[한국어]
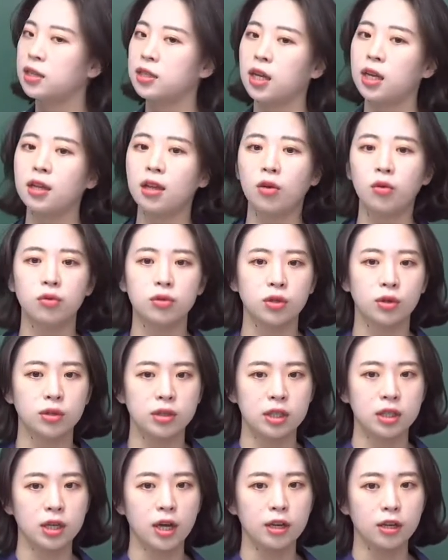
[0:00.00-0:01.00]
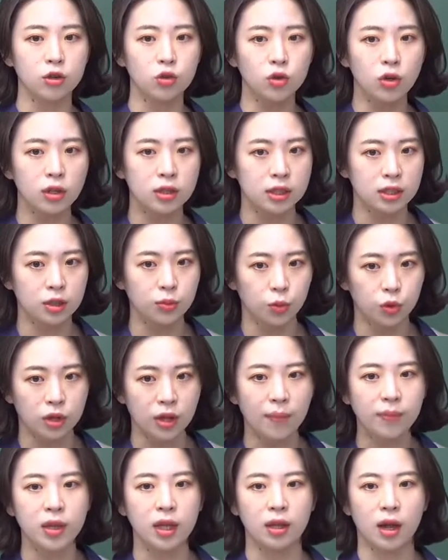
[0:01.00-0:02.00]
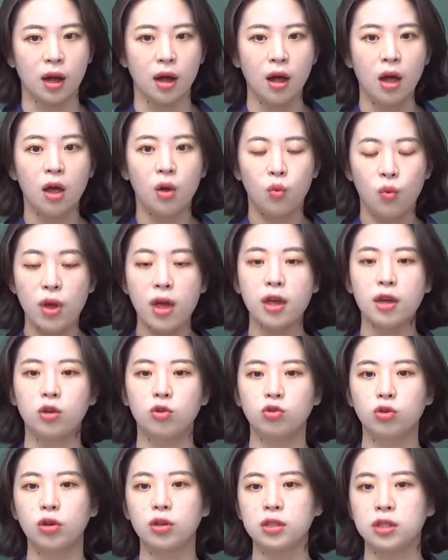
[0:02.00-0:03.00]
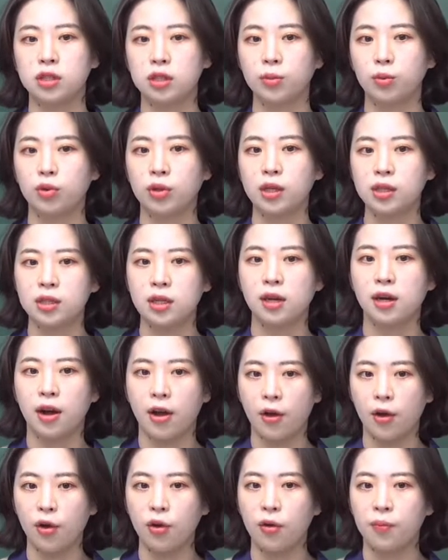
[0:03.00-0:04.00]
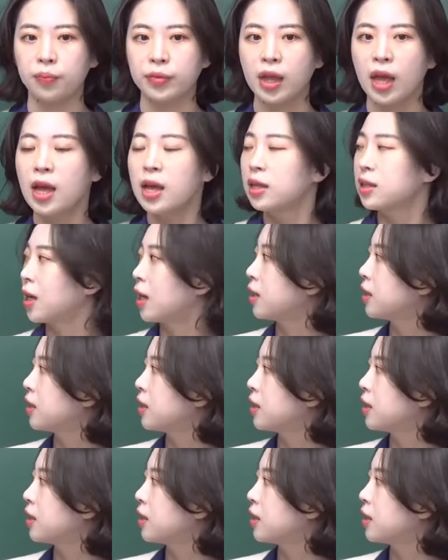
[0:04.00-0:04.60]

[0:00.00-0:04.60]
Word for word: 제대로 정치가 이루어지지 못합니다. 왜 이루어지지 못했을까요? 자,